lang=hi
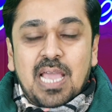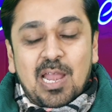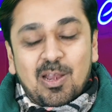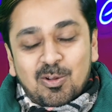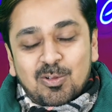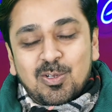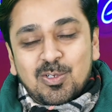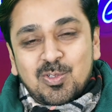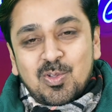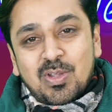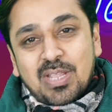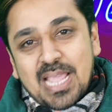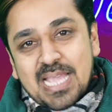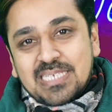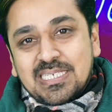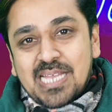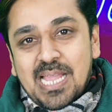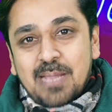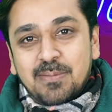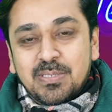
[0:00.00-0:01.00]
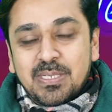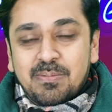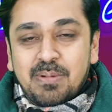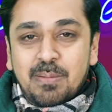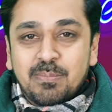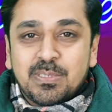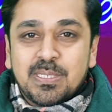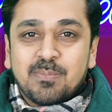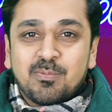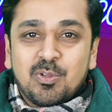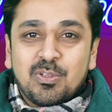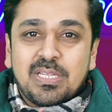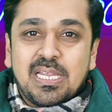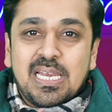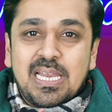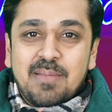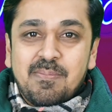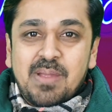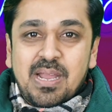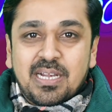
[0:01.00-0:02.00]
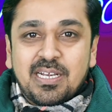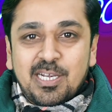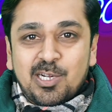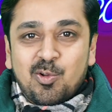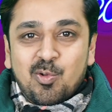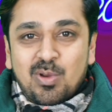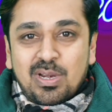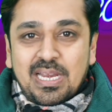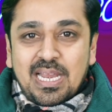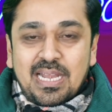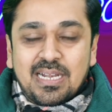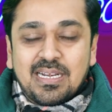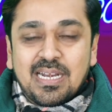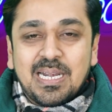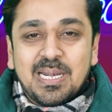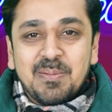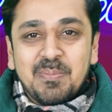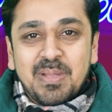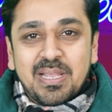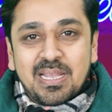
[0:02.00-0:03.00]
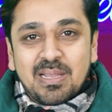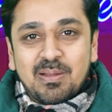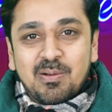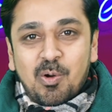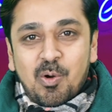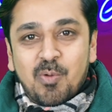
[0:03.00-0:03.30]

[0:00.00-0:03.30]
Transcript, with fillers: हेलो दोस्तों कैसे हैं आप सब हम सब तो दिल्ली में ठिठुर रहे हैं ठंड में